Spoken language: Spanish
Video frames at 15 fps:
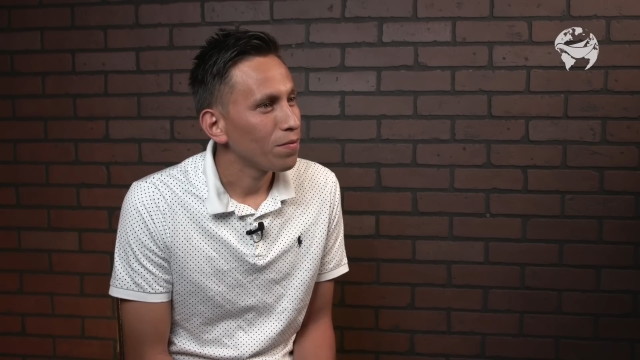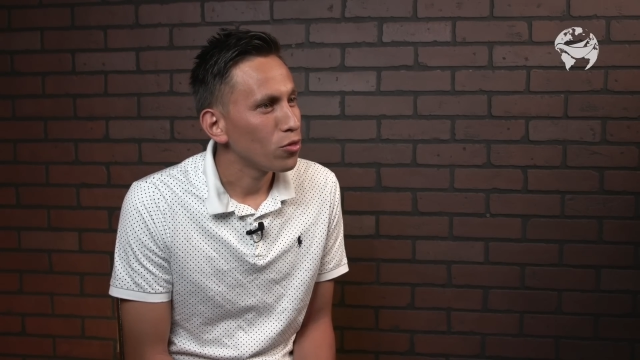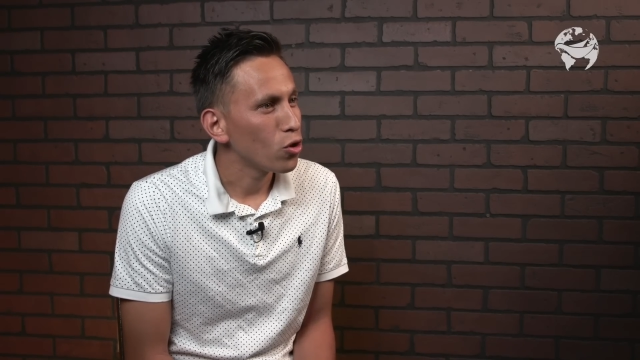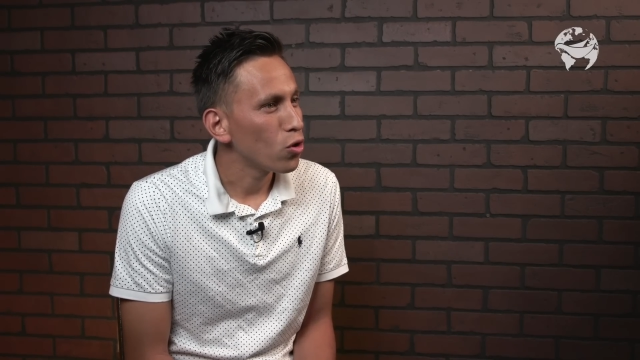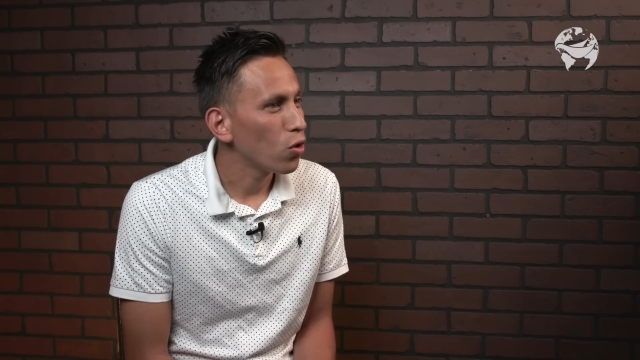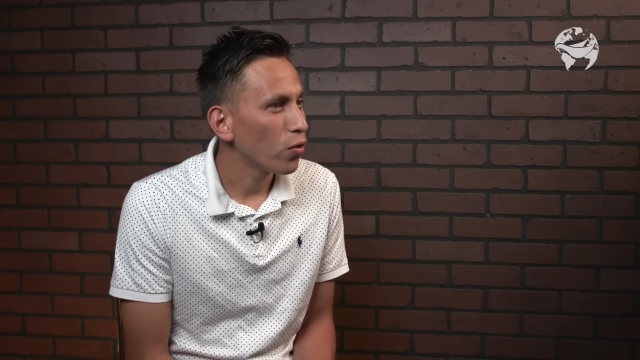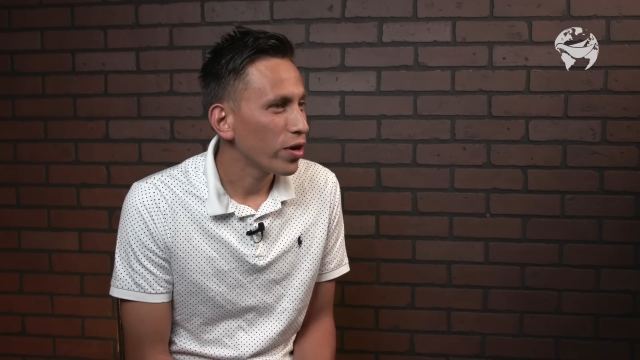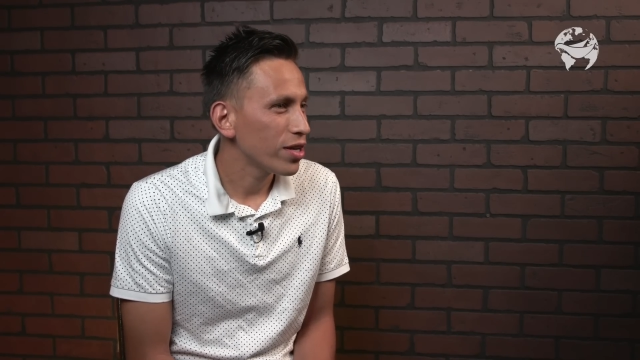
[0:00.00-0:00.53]

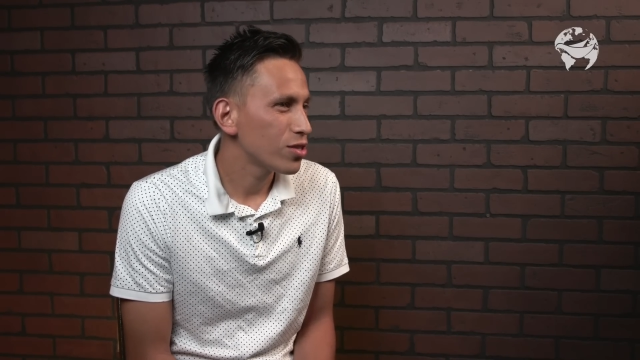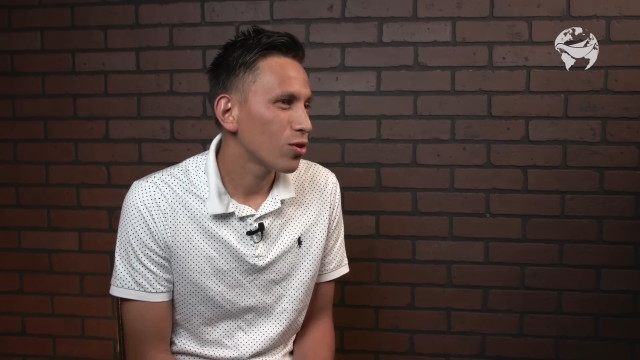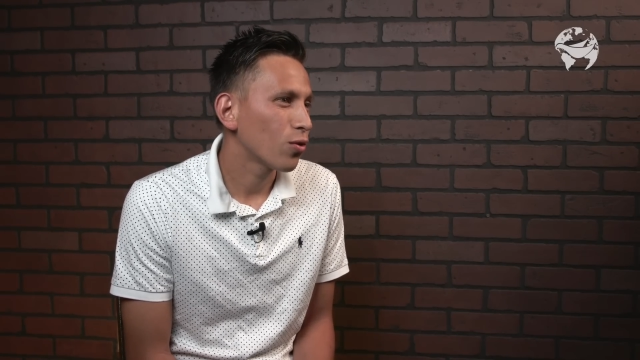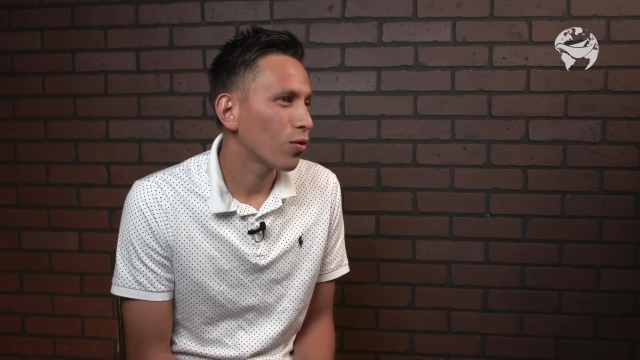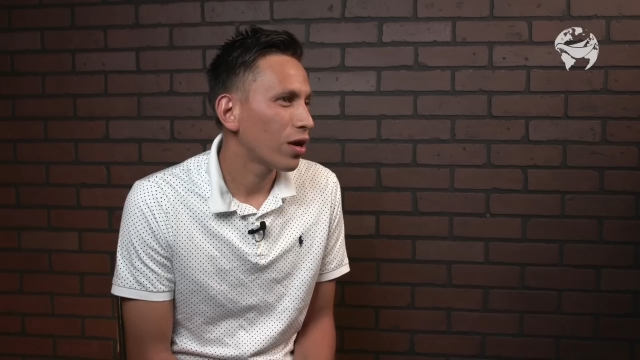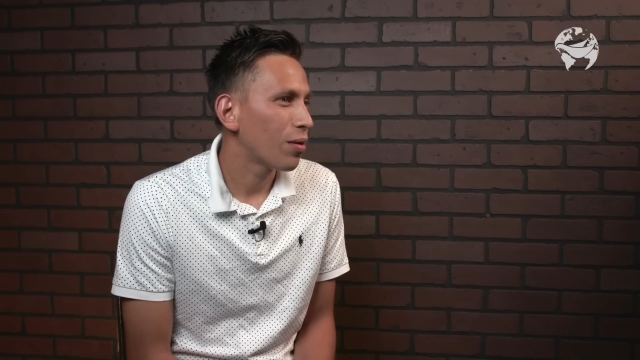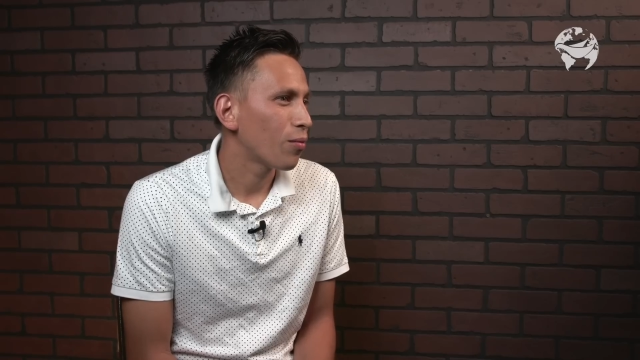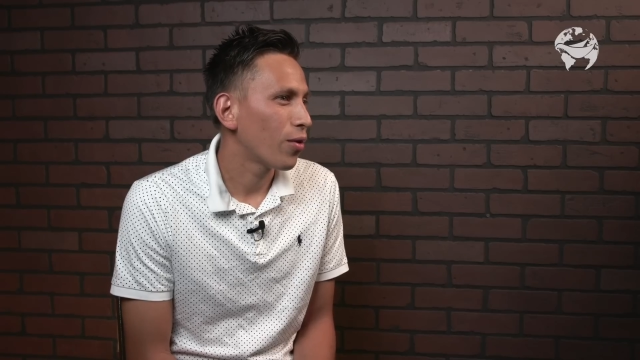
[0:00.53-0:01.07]
Dios lo hizo
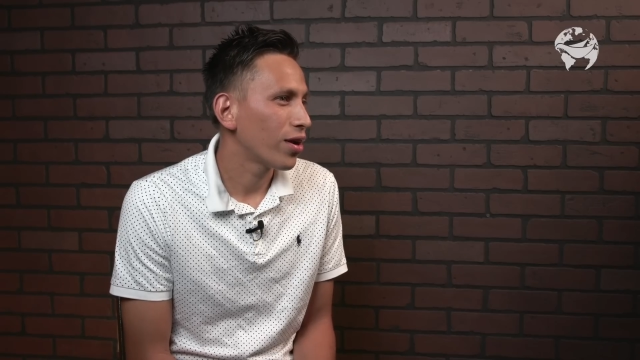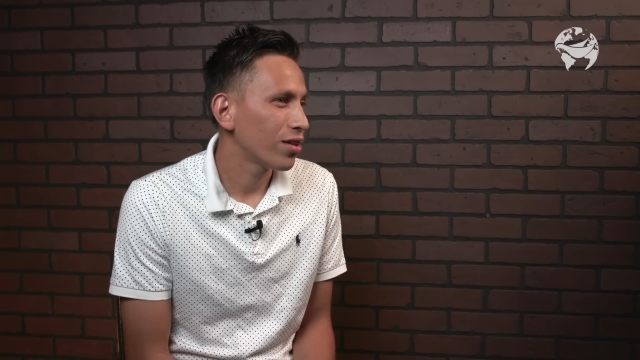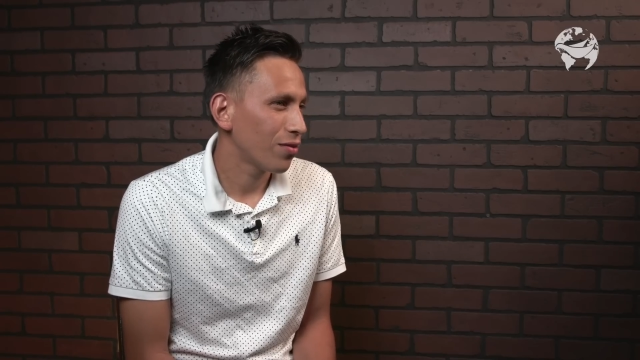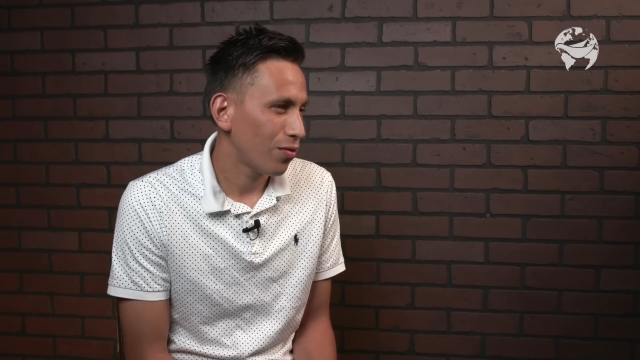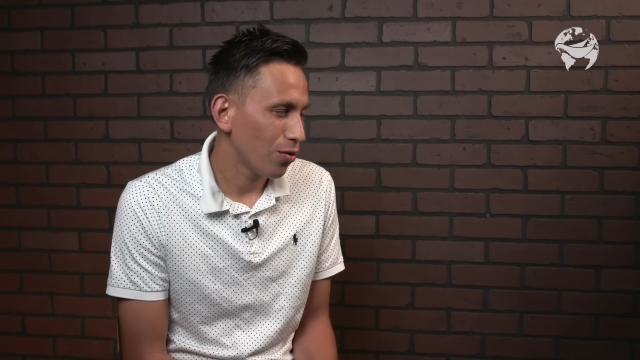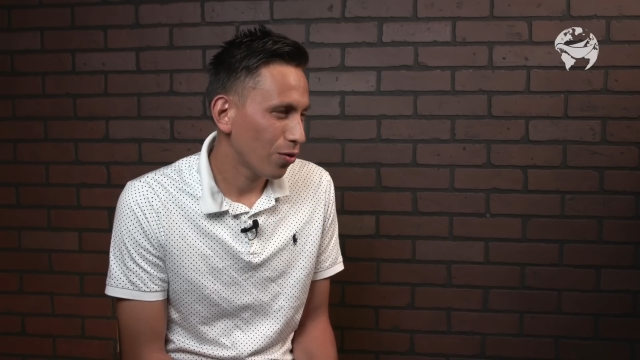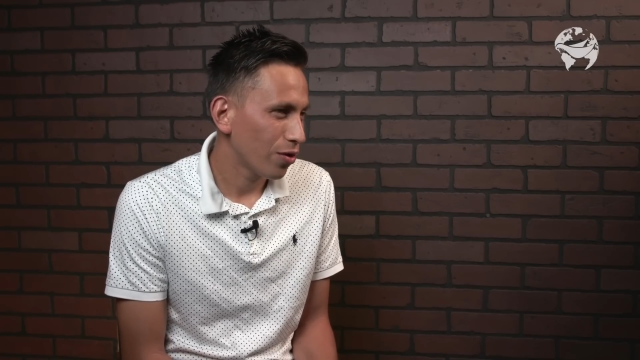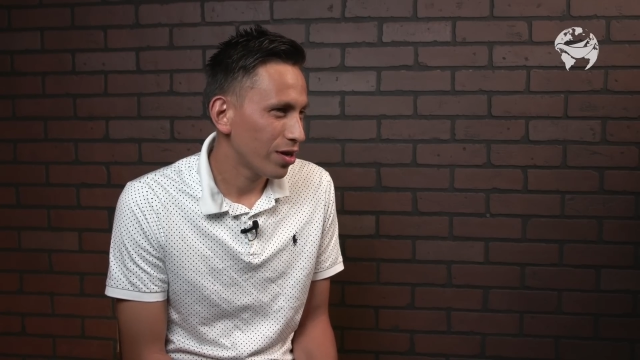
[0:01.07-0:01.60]
con la mujer de
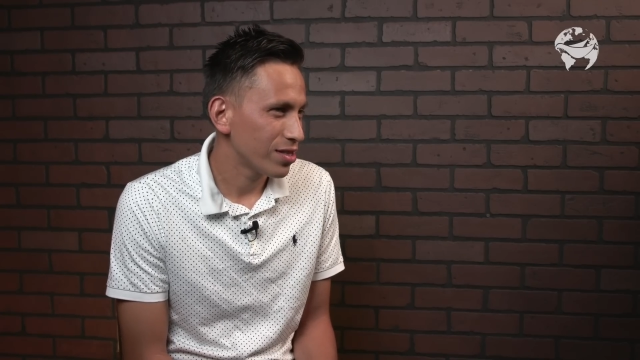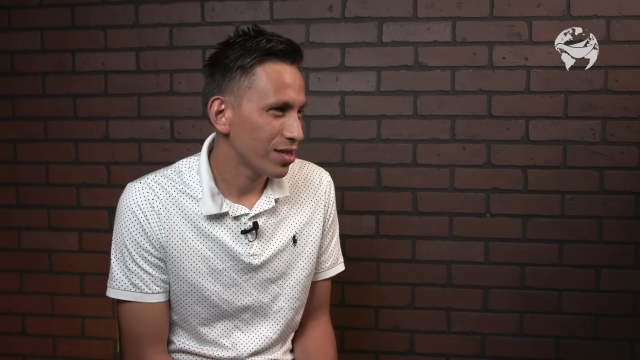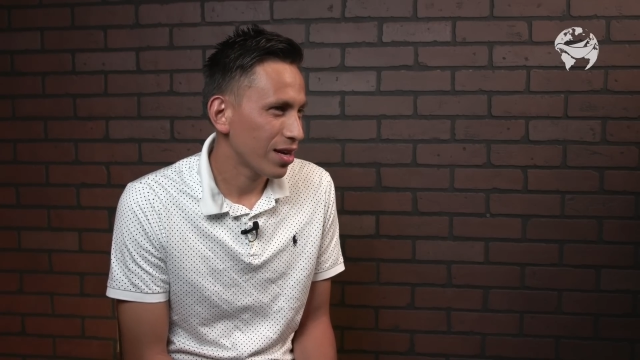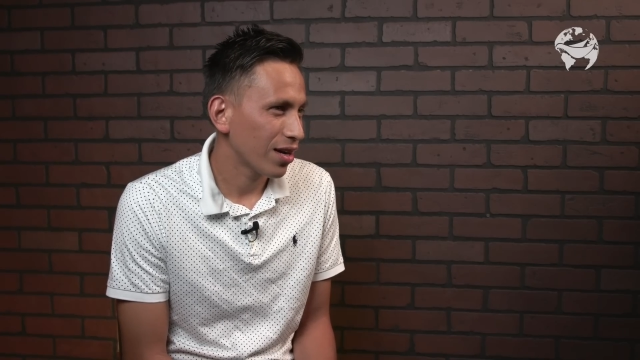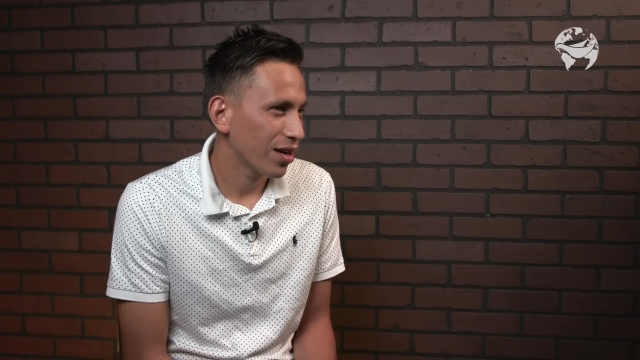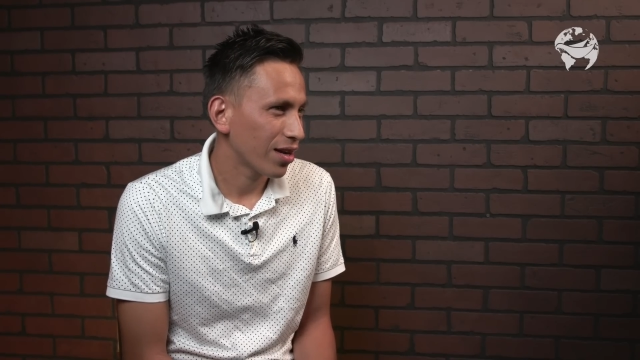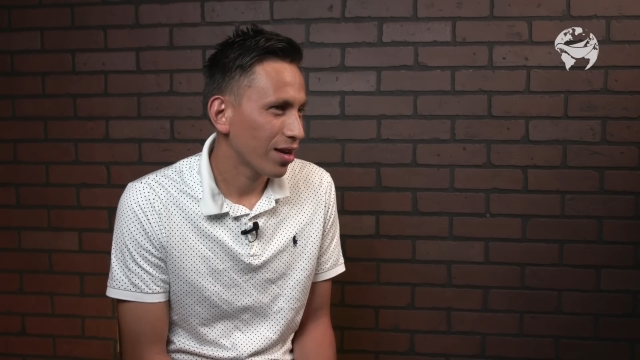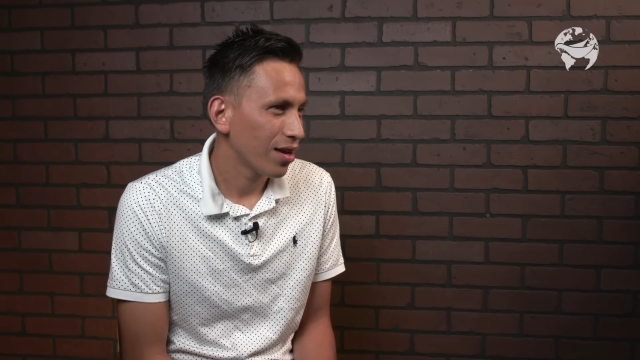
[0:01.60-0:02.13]
flujo de
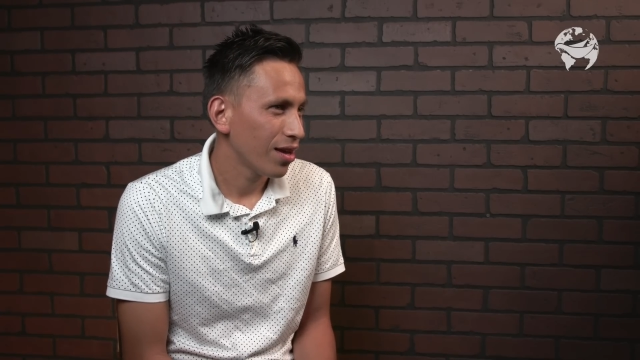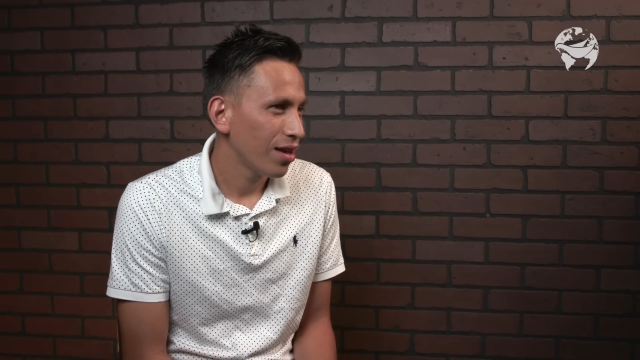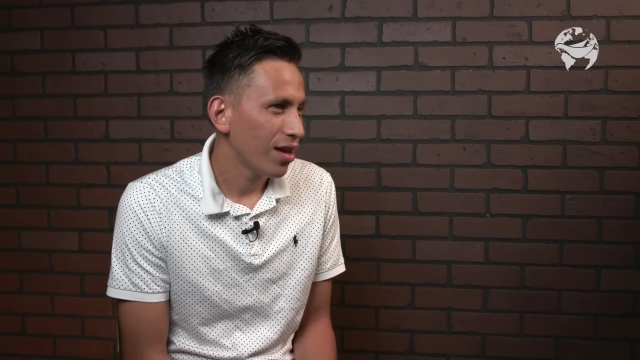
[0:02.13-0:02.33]
sangre,